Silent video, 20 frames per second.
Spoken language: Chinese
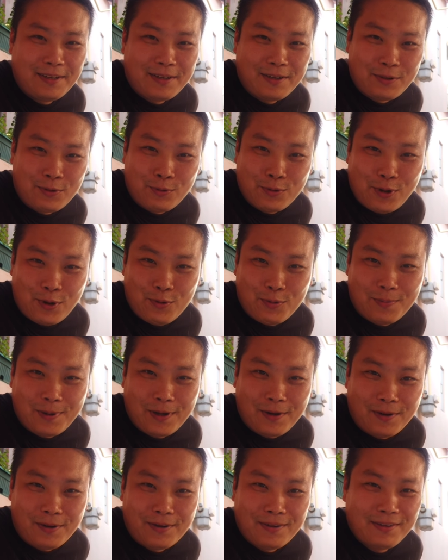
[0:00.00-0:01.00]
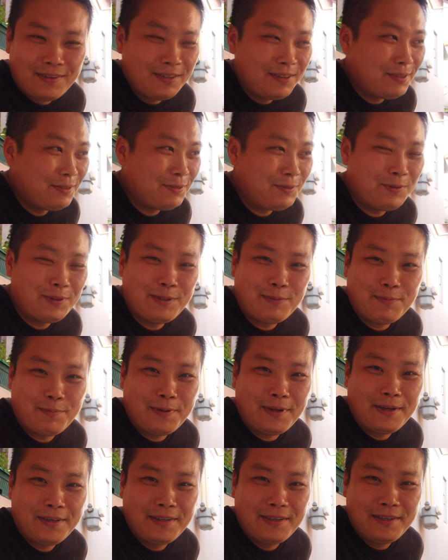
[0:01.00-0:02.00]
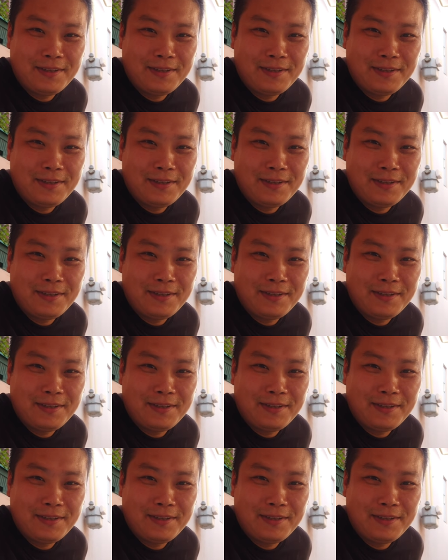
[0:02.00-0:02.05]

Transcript: 空调用不了，说怎么办？